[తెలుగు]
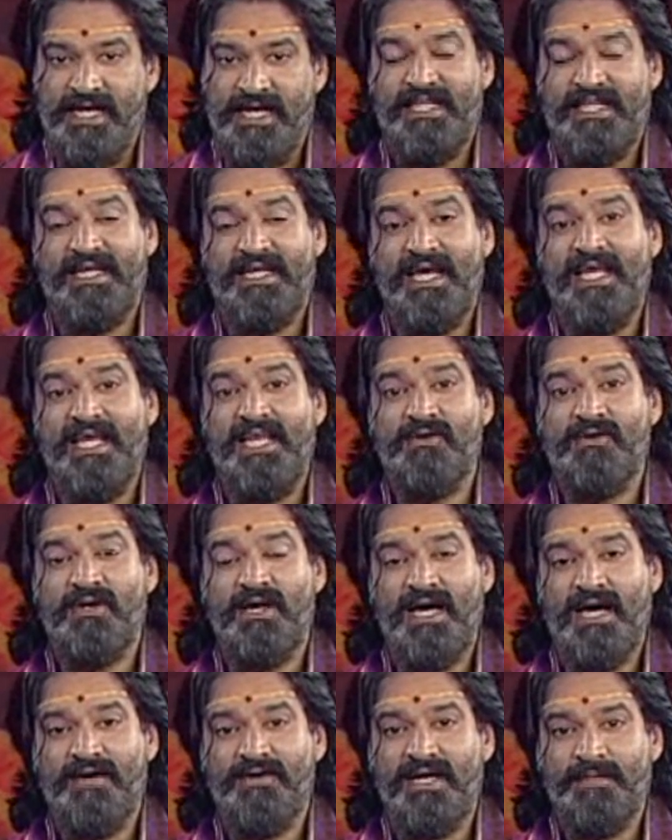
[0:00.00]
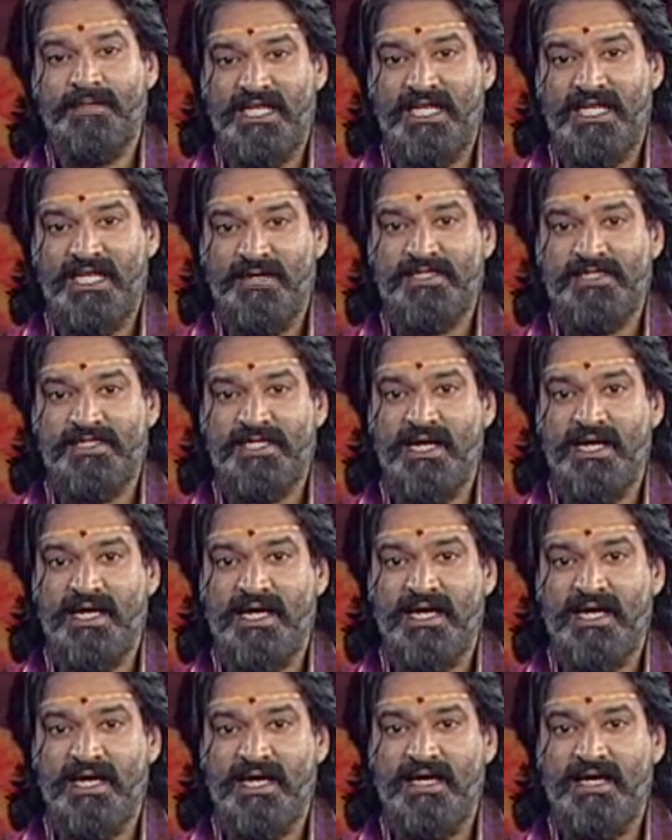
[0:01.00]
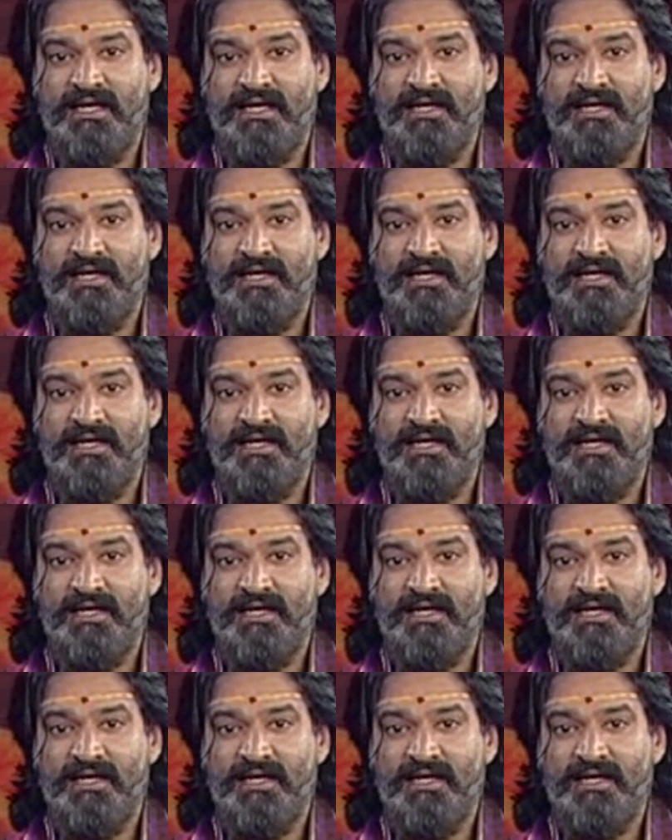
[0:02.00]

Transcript: ఇది డైలీ ఒక ఒక పది నిమిషాలు కనుక